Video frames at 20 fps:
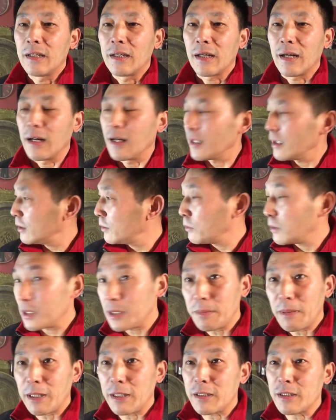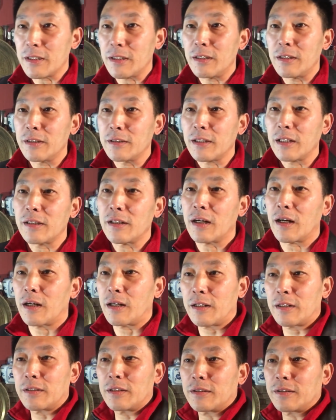啊，我一般是在这
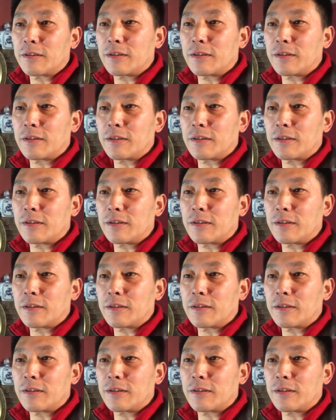儿